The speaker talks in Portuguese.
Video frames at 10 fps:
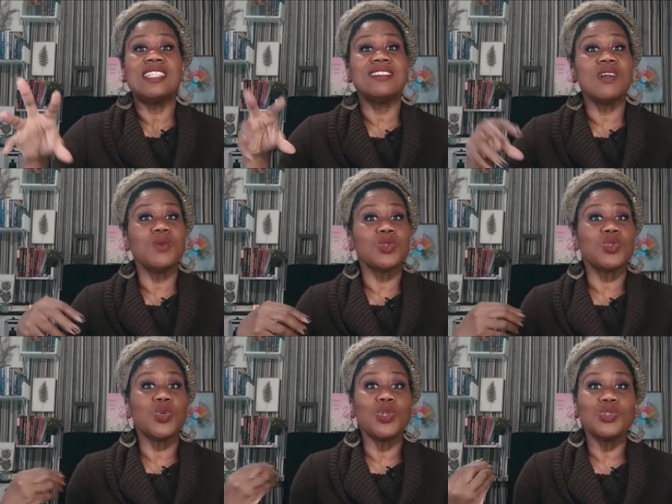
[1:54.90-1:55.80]
Então,
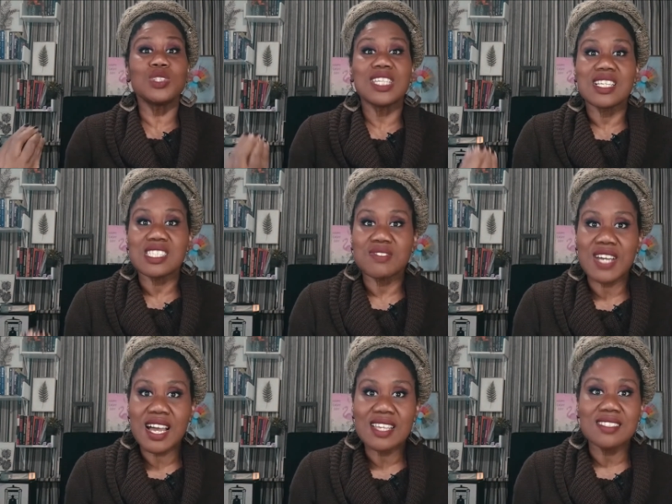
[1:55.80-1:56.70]
tudo que eles
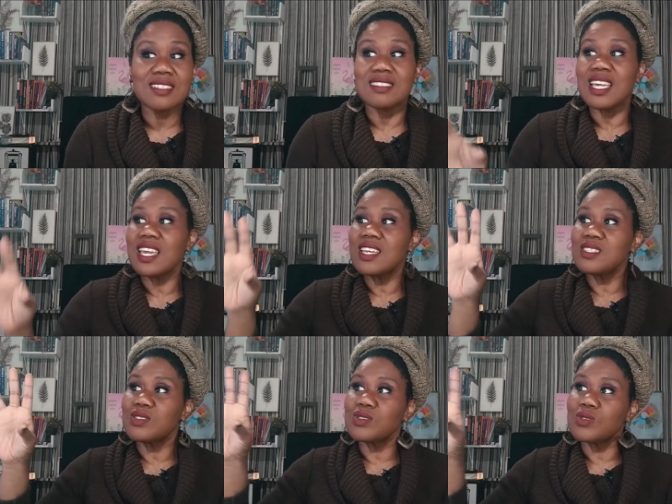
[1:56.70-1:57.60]
fazem,
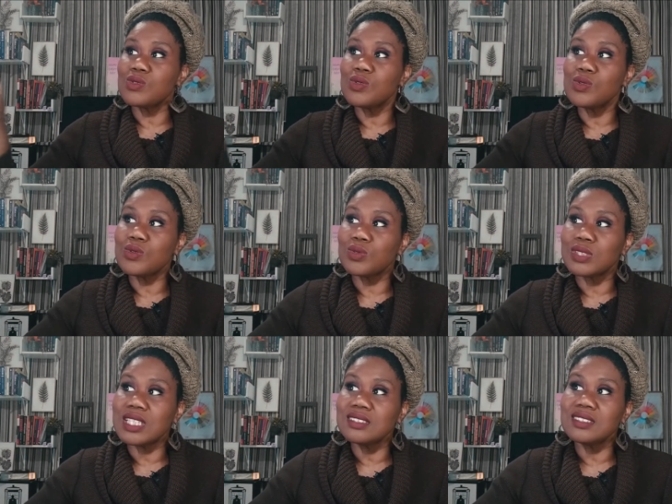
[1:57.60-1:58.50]
desde, do,
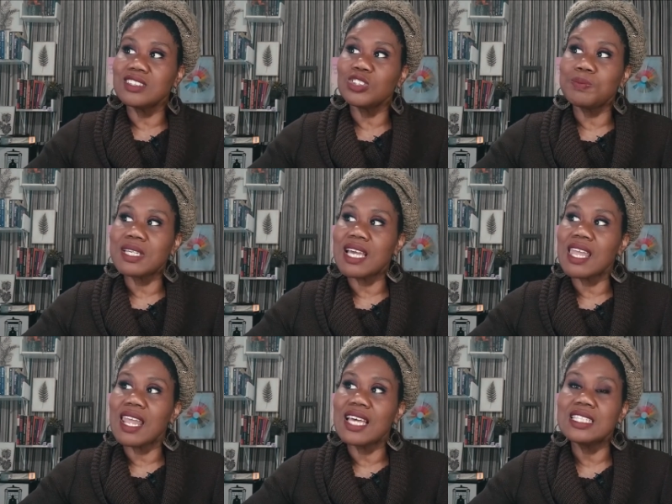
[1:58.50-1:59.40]
desde de
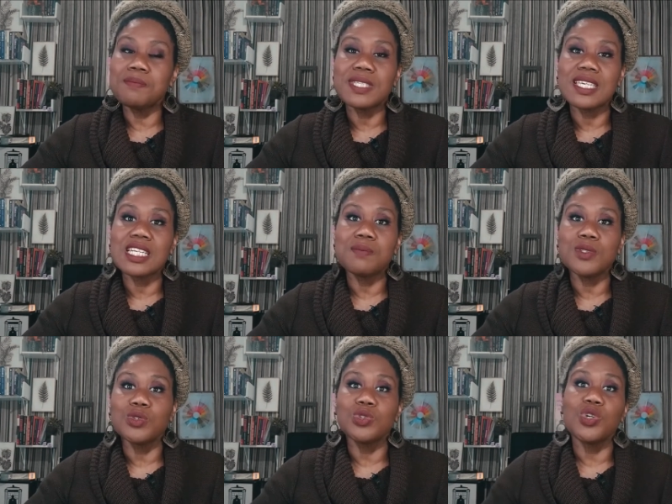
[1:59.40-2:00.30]
pegar lá da pequena
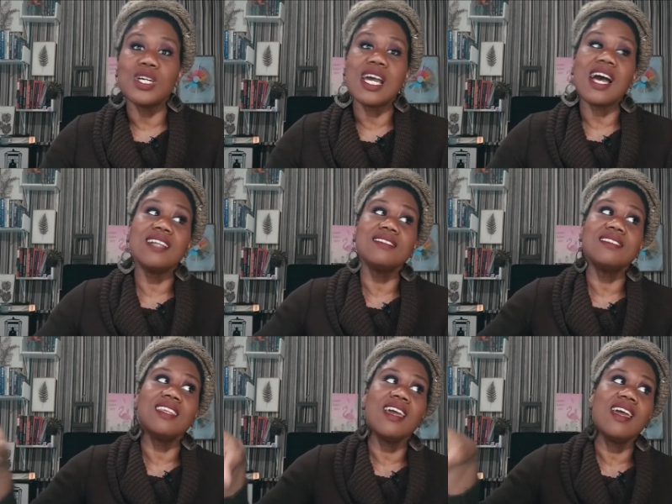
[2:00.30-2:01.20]
produtora
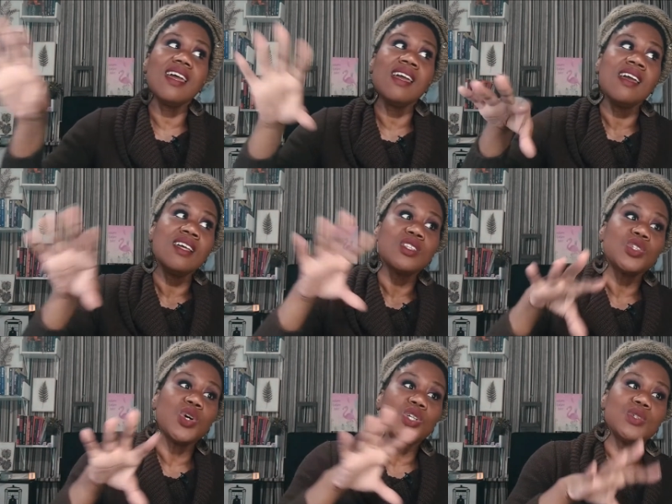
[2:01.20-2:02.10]
até
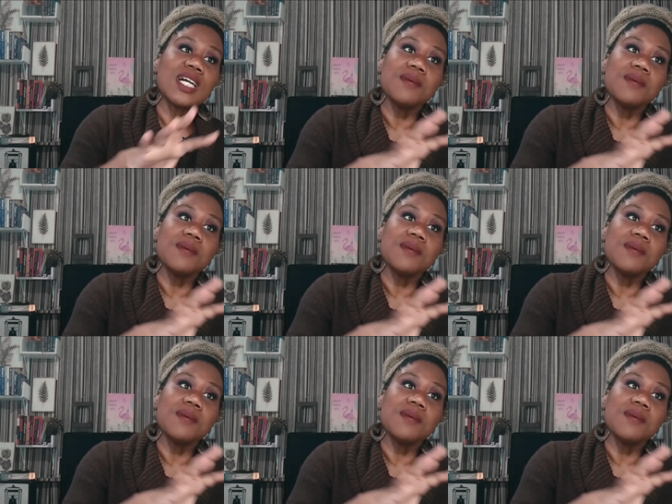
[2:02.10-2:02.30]
todo o